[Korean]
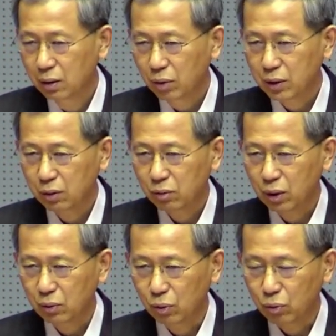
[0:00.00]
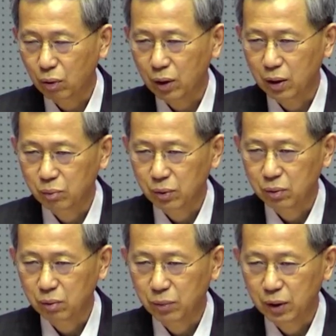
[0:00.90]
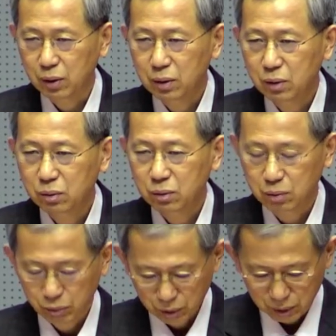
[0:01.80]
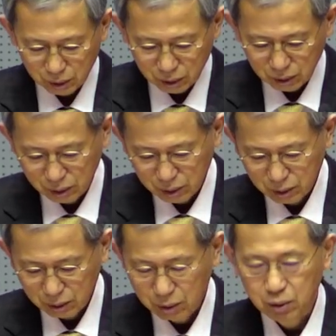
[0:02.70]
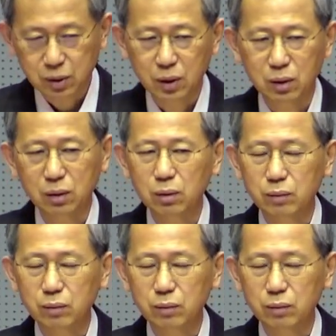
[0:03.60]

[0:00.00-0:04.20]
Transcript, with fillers: 화장도 하고 옷도 갈아입히고 막 이런 식으로 보여져요. 그렇지 않아요.